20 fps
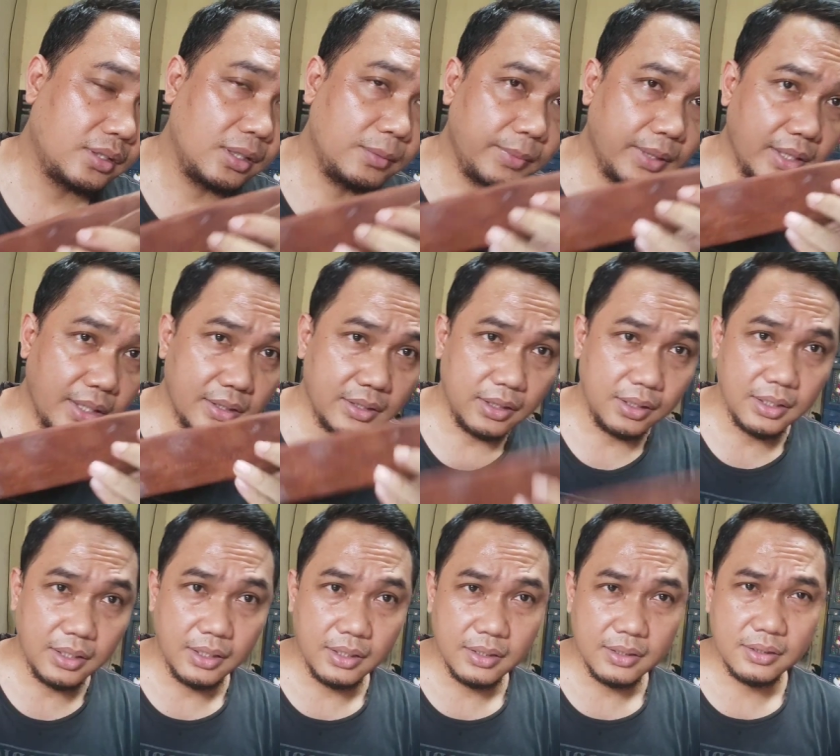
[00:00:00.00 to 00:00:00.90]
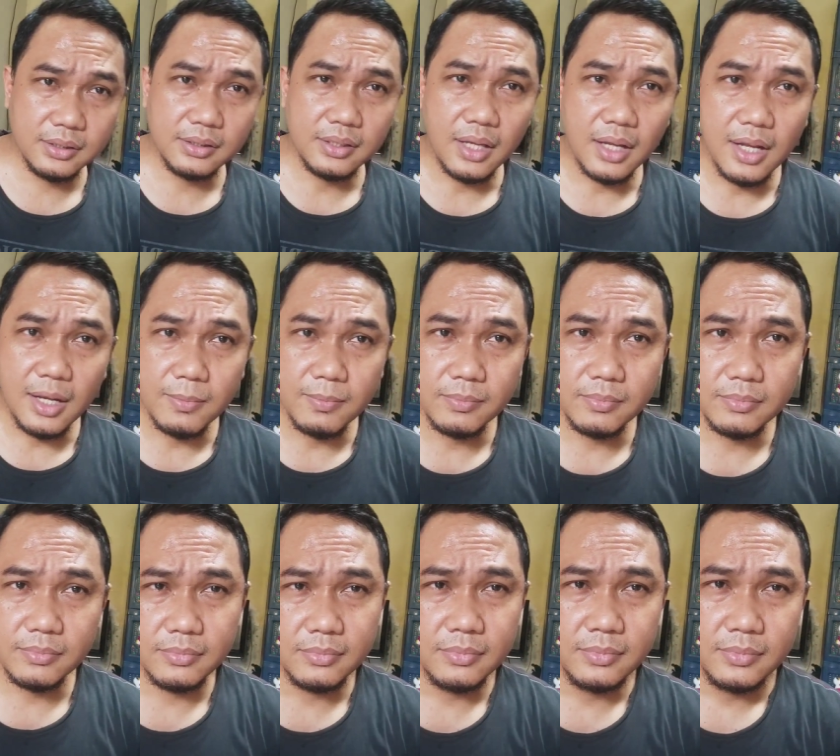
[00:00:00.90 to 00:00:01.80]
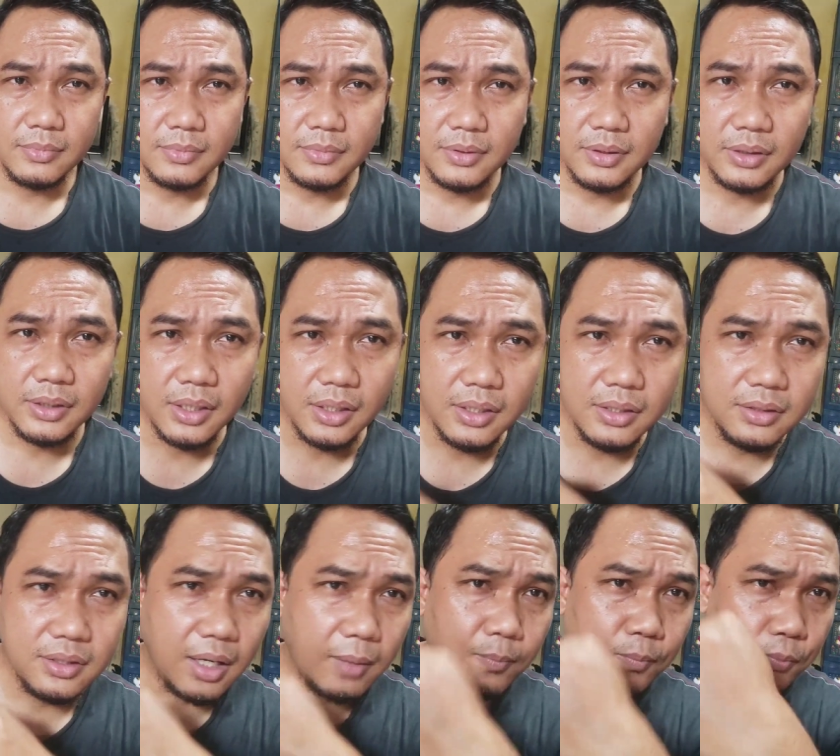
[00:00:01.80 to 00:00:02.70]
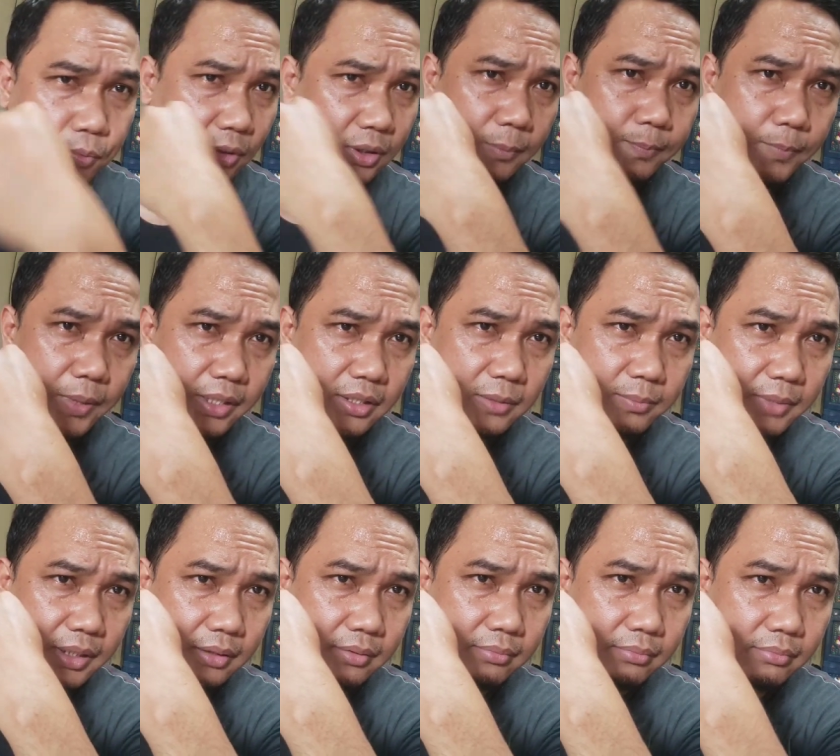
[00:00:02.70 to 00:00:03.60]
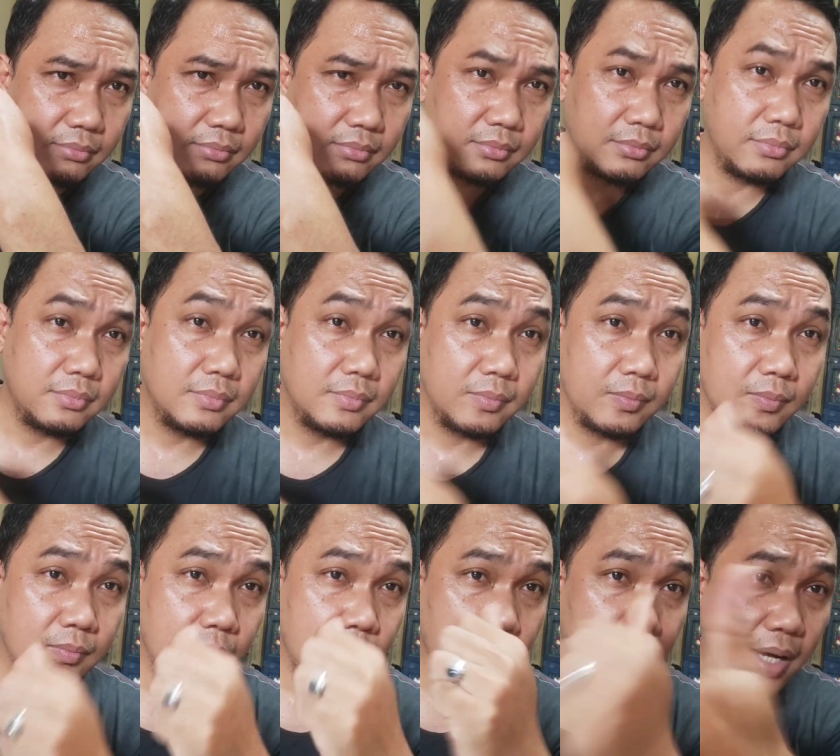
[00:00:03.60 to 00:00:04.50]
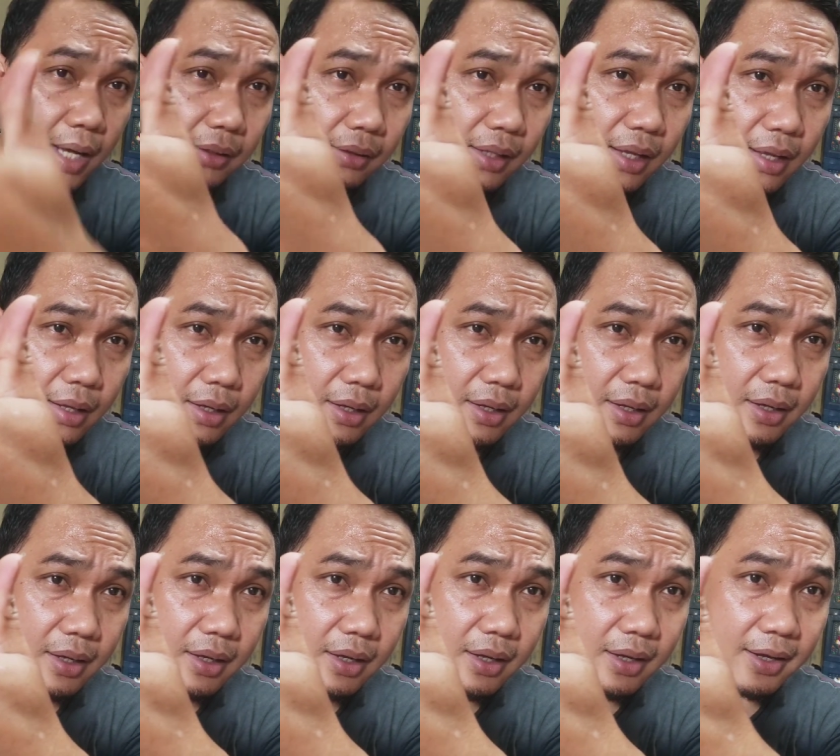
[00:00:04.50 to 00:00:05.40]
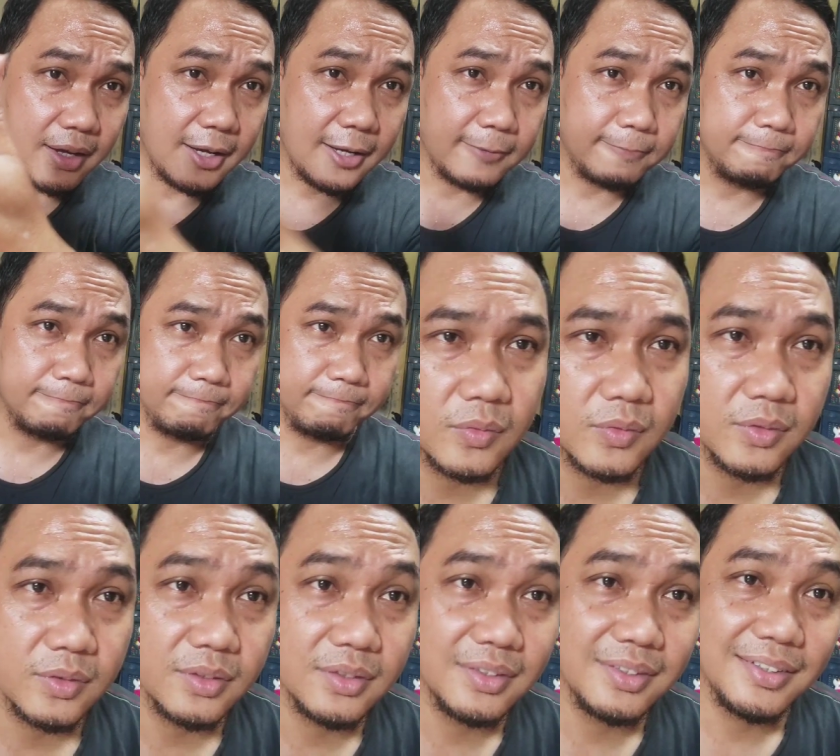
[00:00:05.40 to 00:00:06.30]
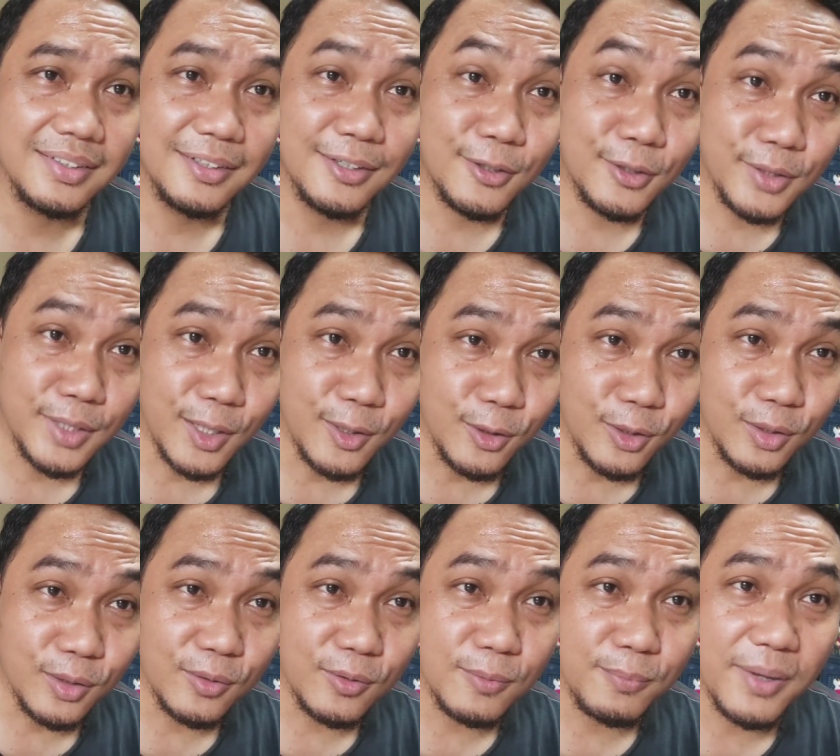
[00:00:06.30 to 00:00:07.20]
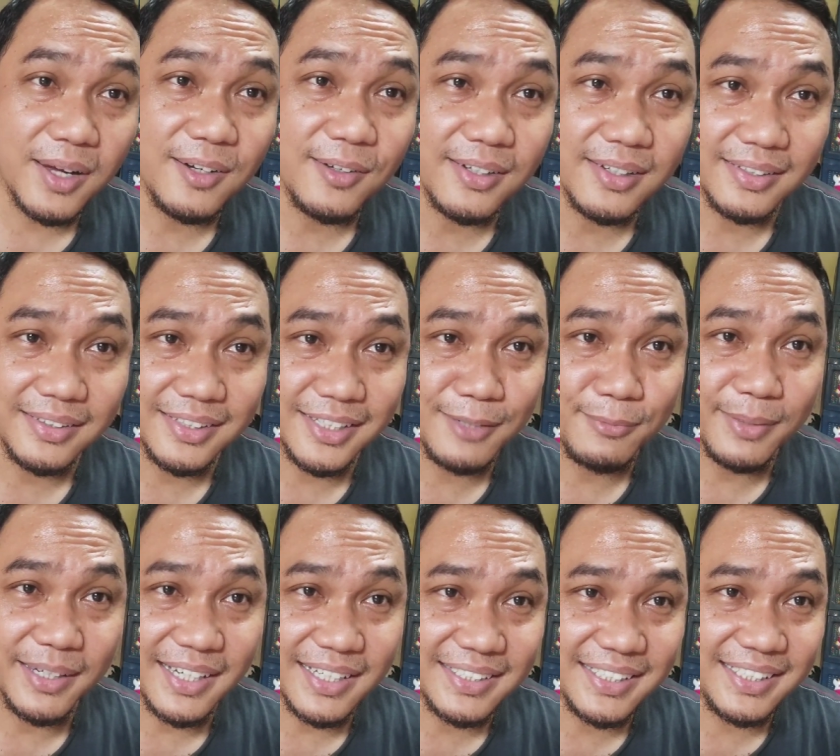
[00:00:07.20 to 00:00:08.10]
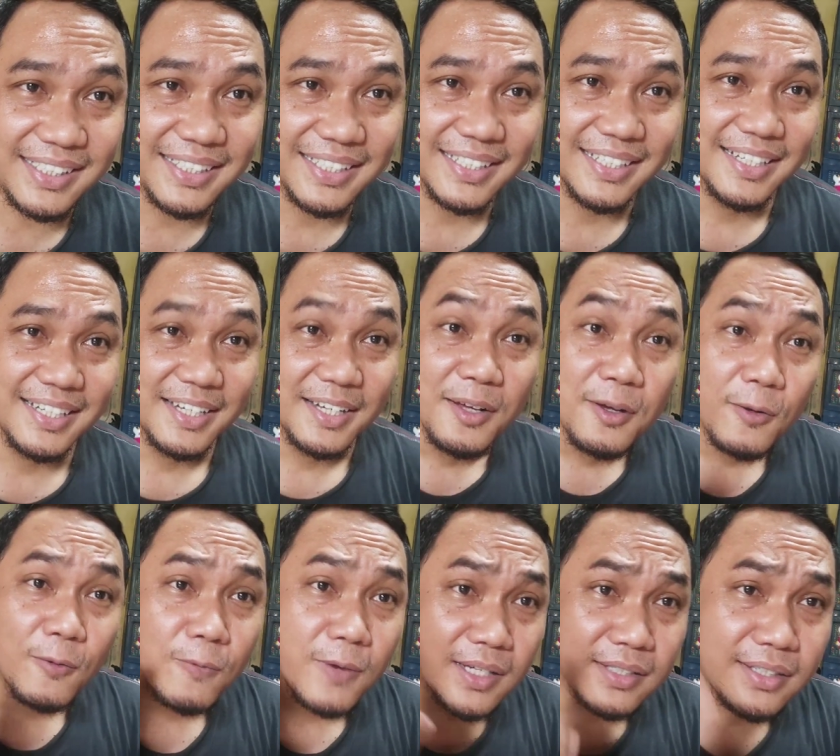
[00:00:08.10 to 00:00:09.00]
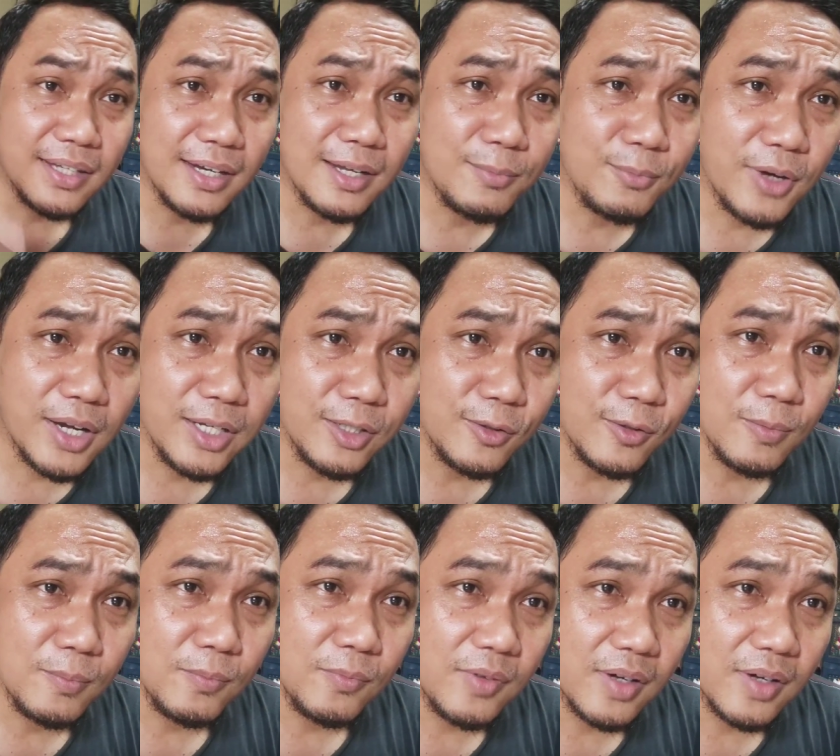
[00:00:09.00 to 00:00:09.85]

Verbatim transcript: Terima kasih. Salam dari Cak Budi Blacksmith. Mantap. Oh ya lur, lupa lur. Terima kasih. Wassalamualaikum